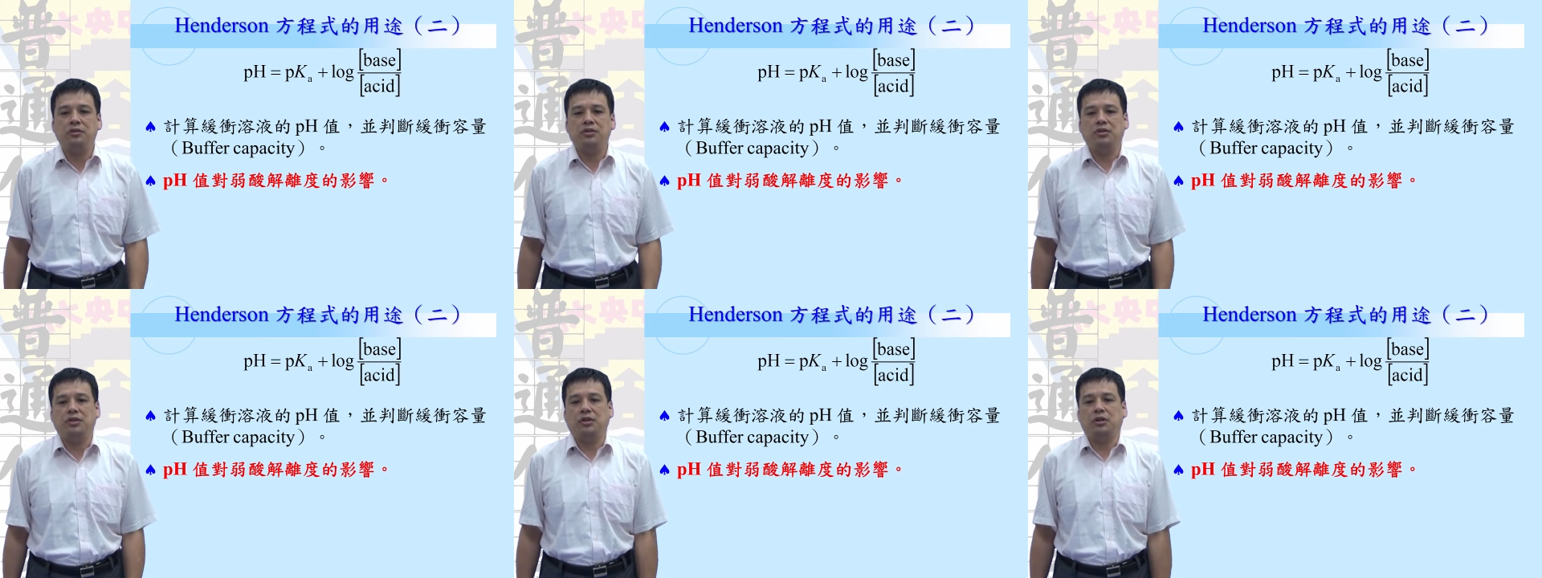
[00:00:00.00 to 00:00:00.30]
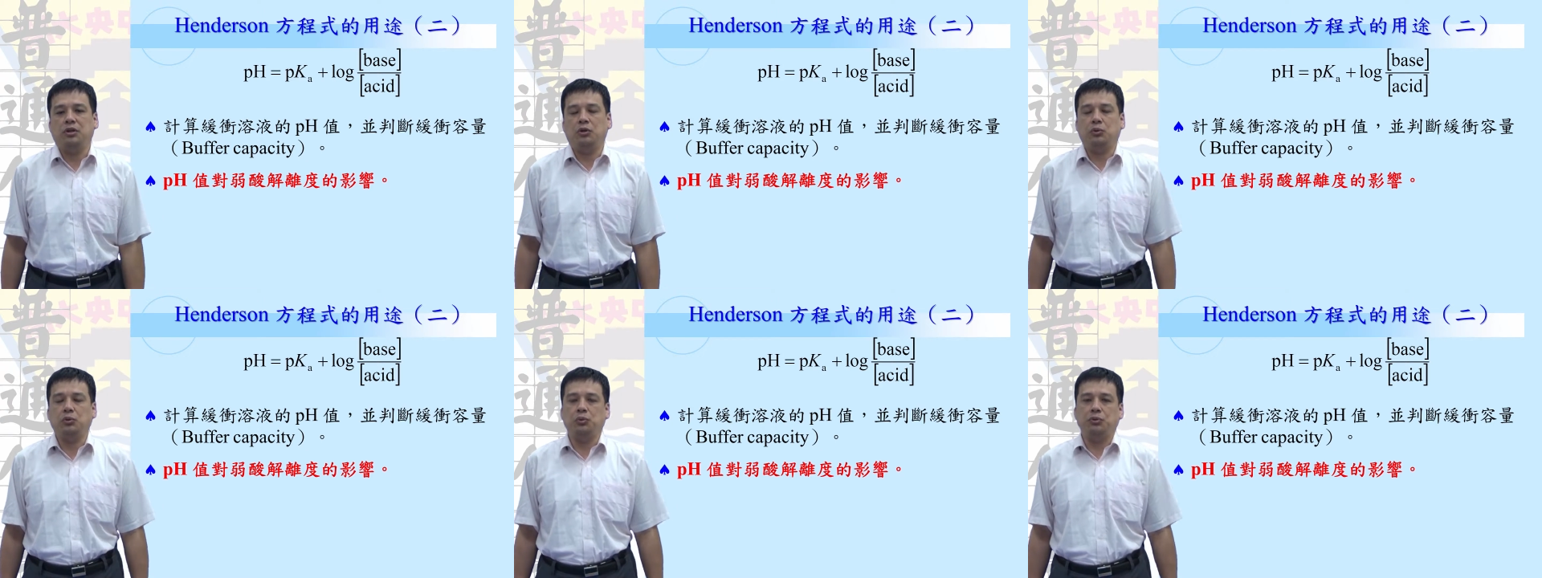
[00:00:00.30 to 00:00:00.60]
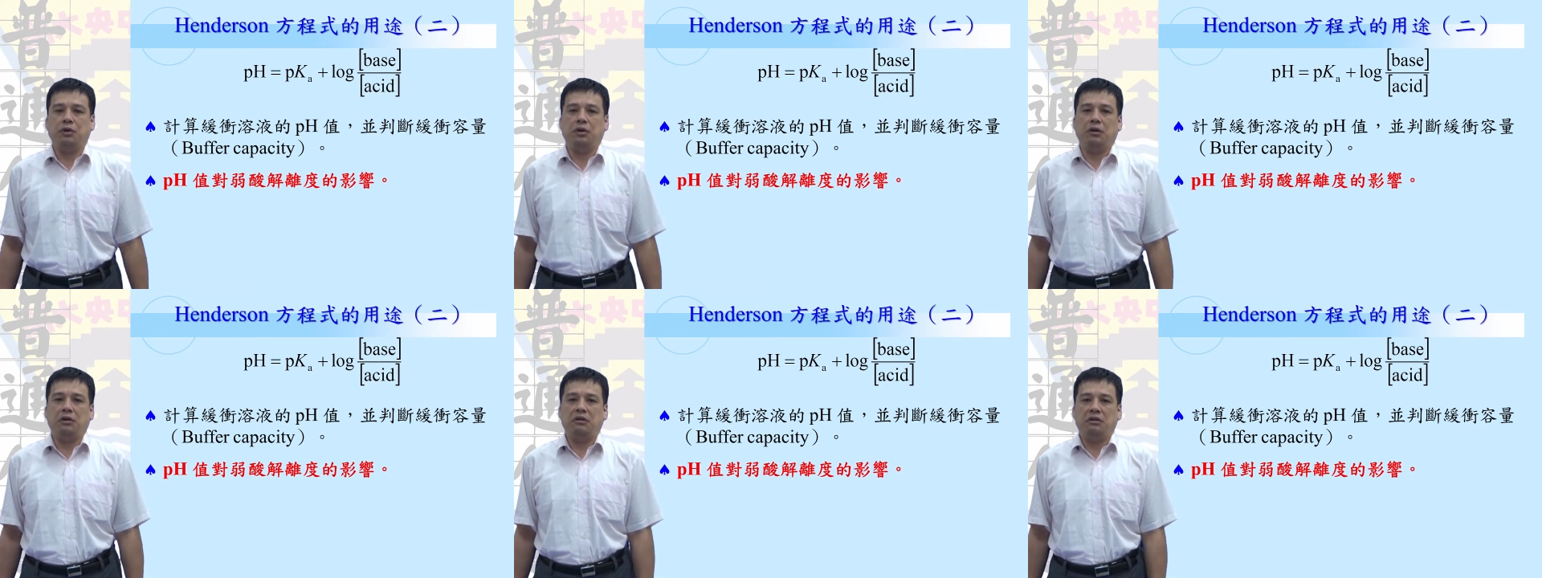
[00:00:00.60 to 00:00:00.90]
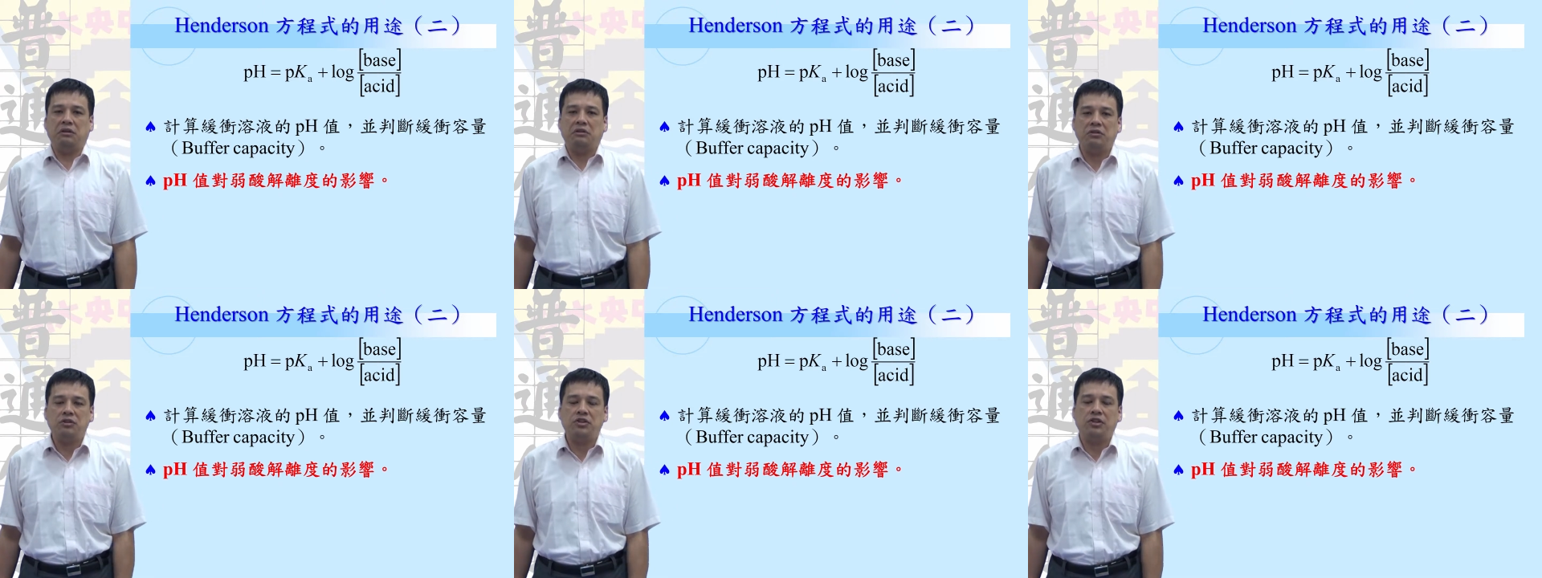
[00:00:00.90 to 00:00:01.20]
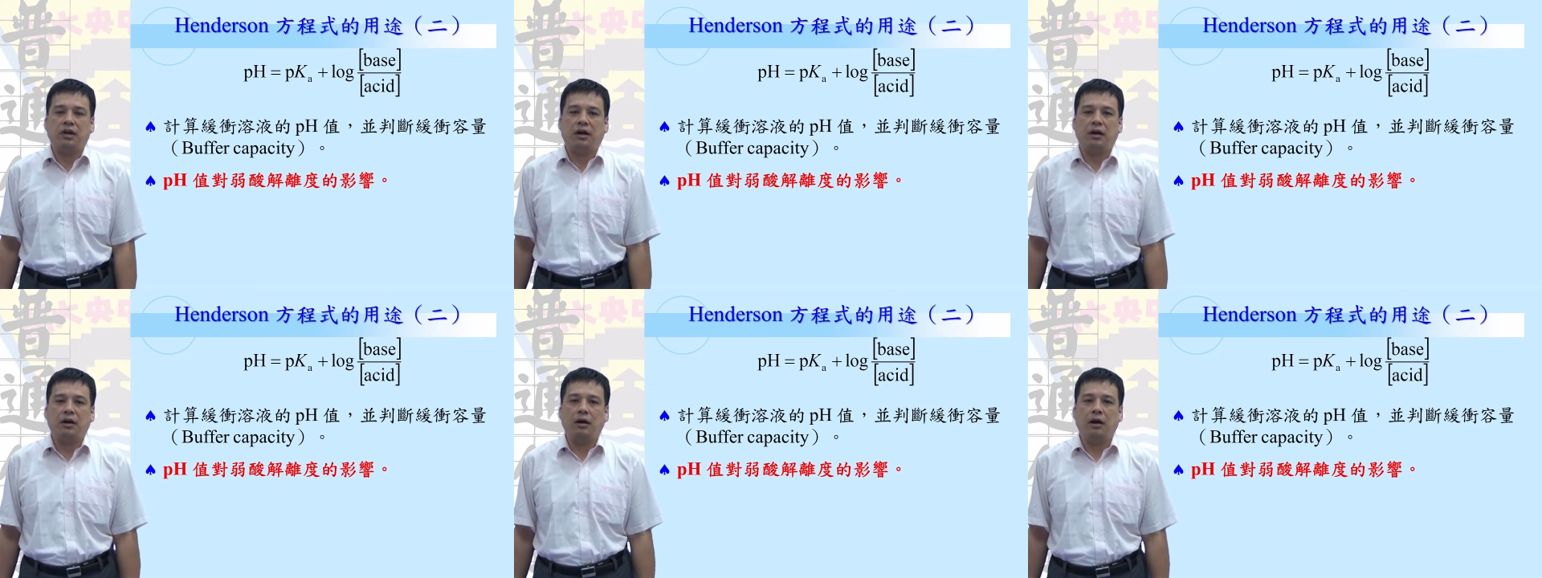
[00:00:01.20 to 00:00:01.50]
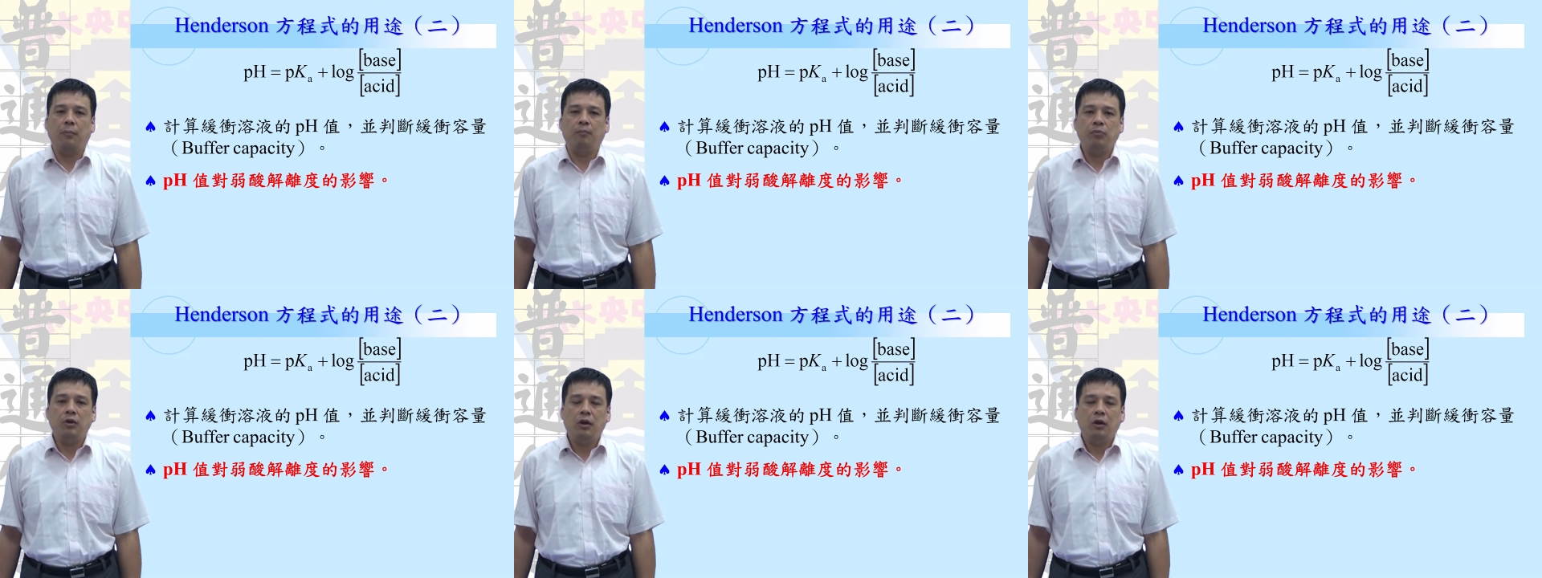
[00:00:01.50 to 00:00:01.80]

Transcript: 解离度的影响啊。